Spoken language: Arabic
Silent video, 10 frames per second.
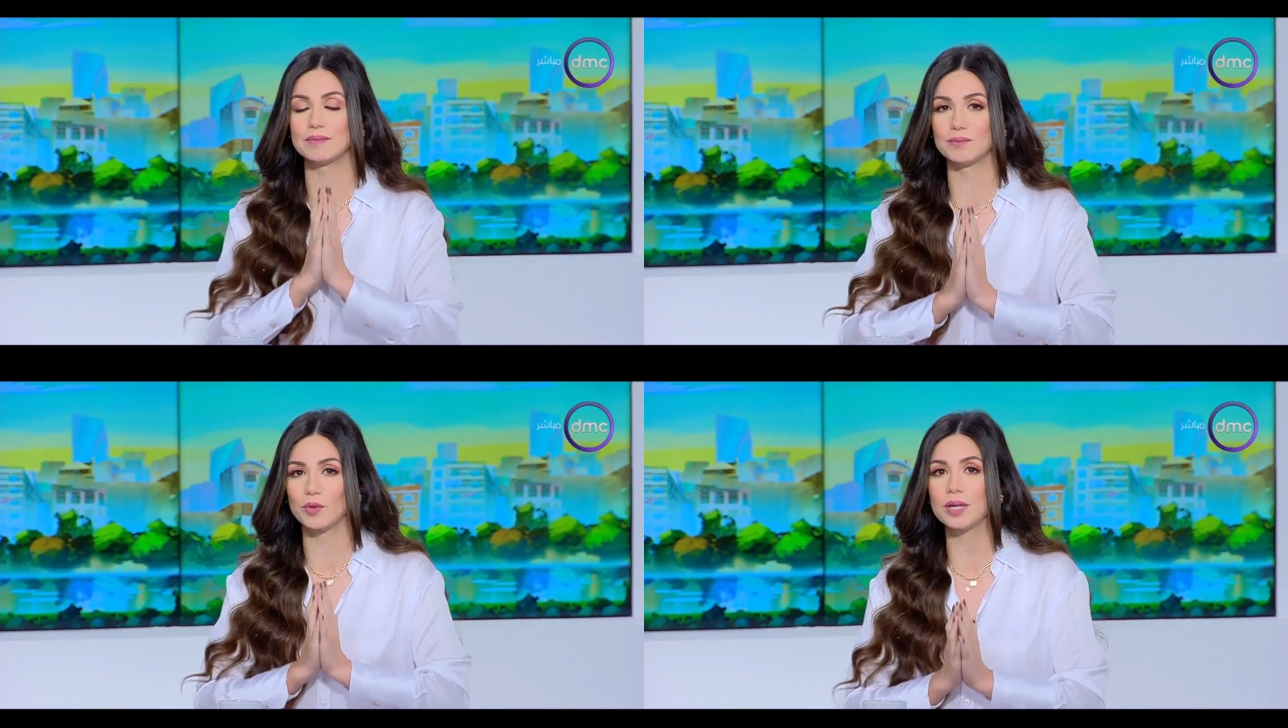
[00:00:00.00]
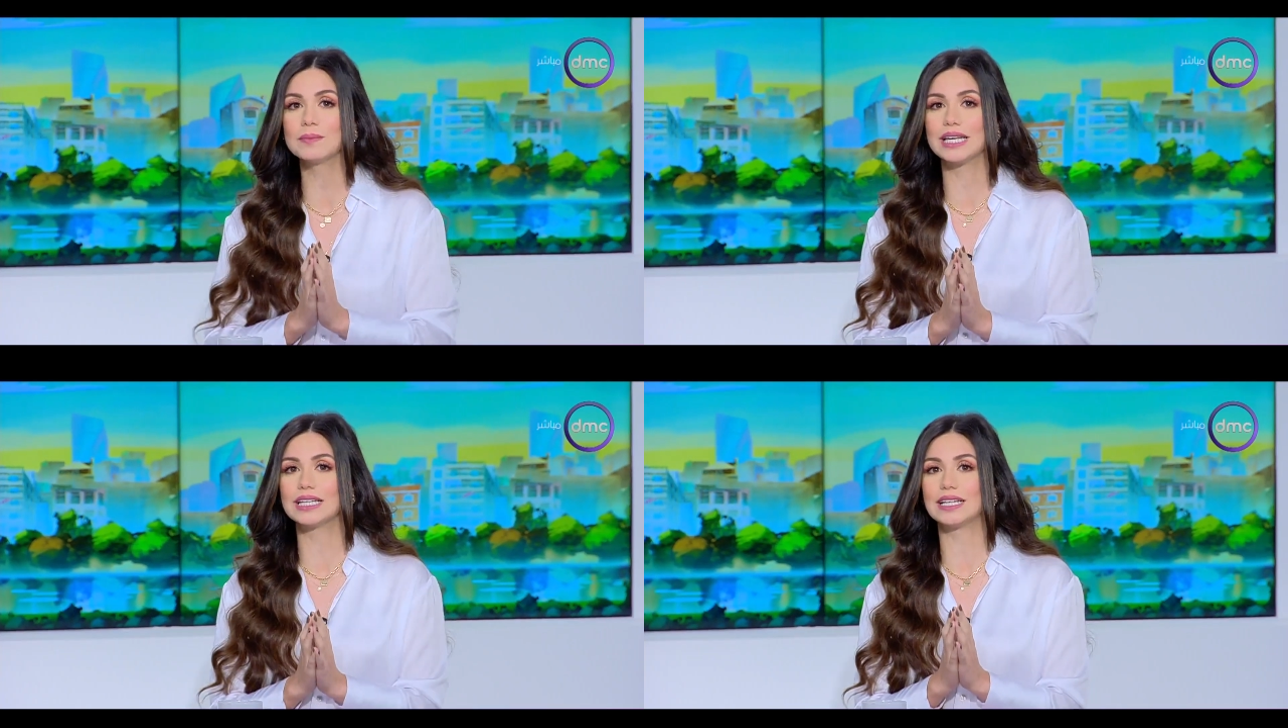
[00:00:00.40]
مهم
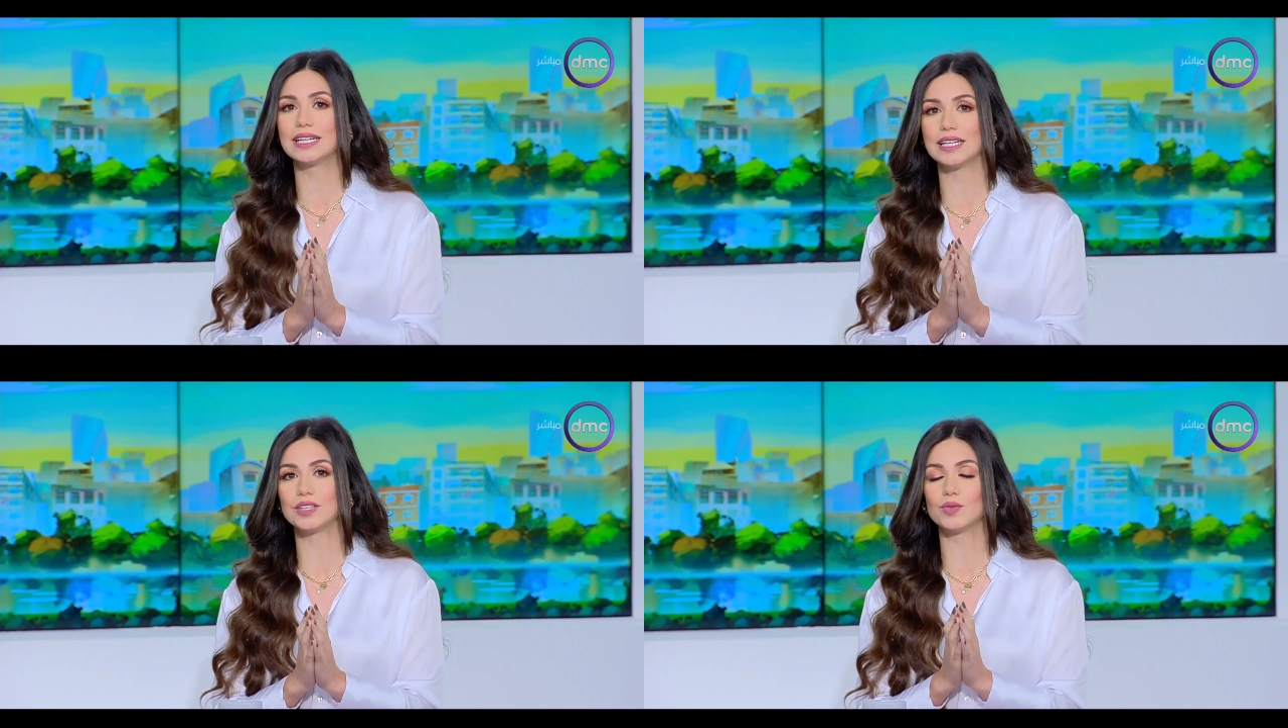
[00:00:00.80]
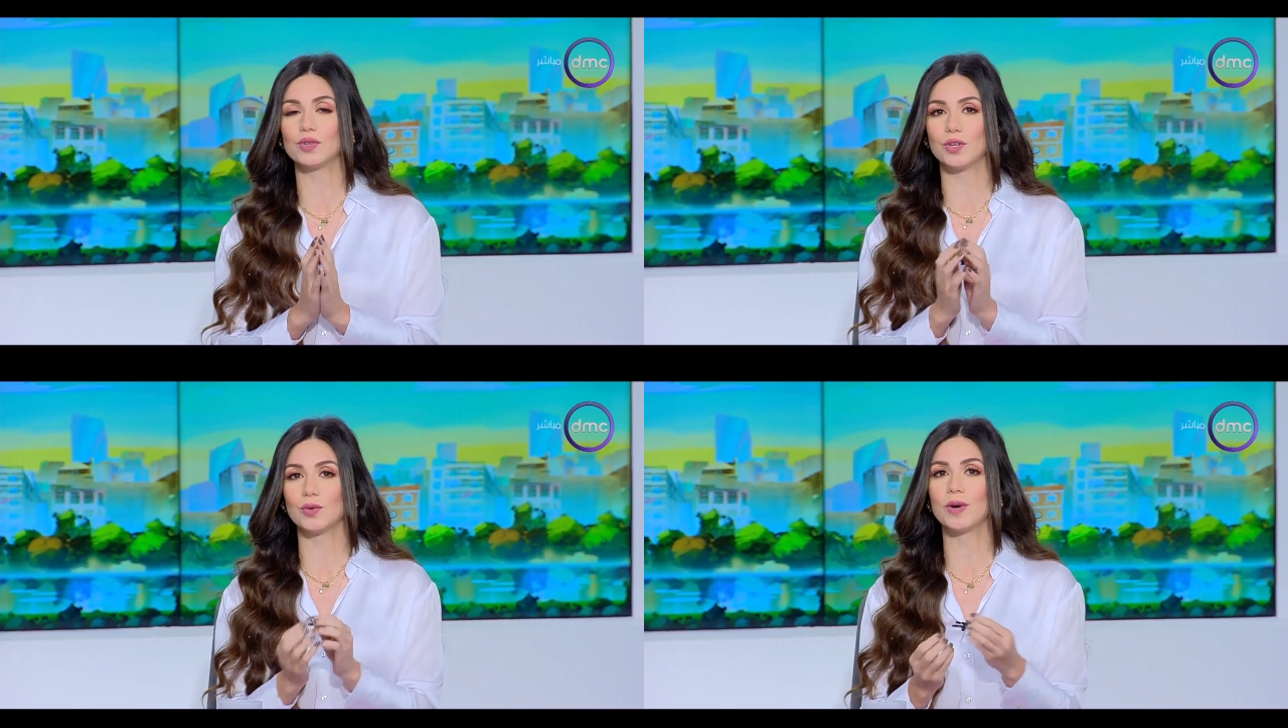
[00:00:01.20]
جدا انه
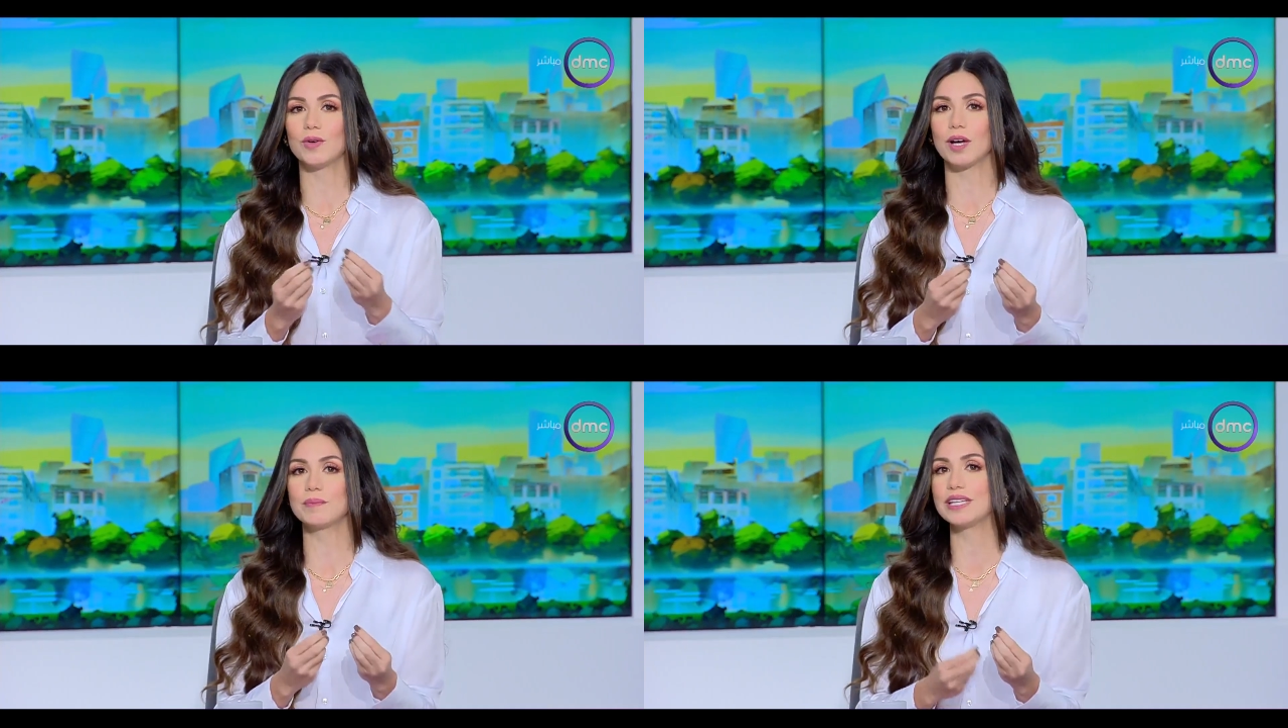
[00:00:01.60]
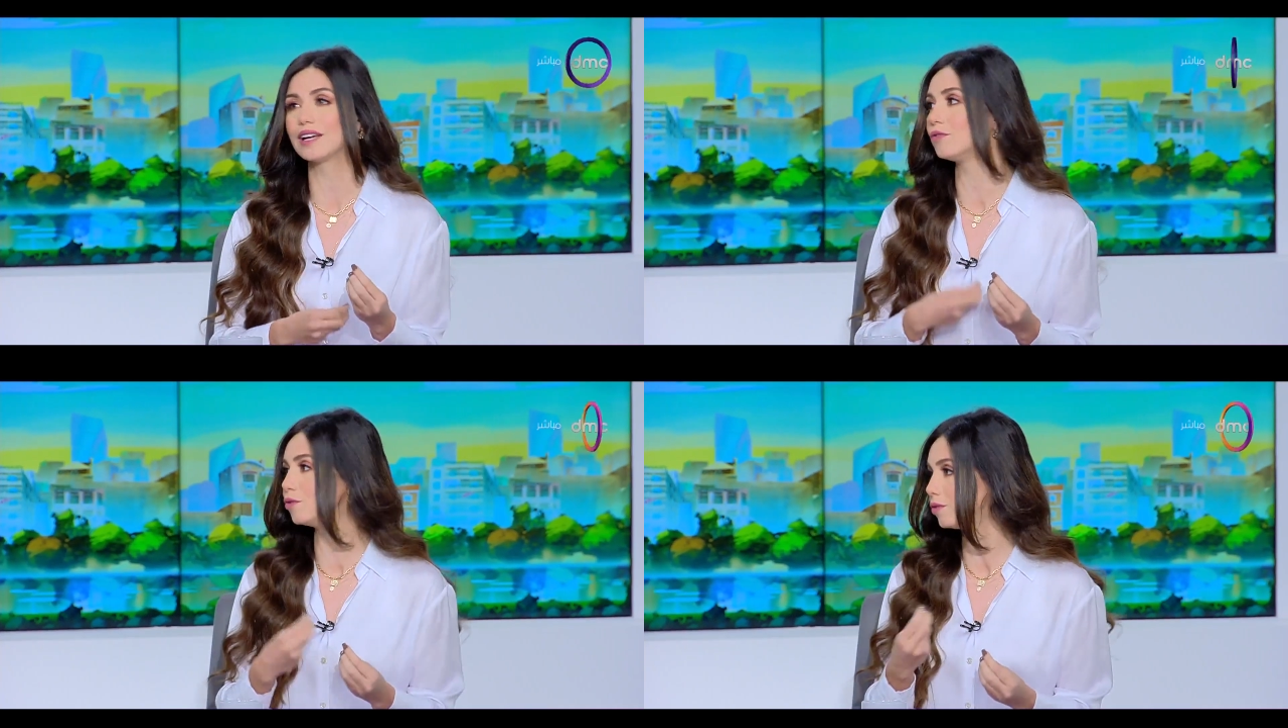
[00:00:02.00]
الام او الاب يكافئوا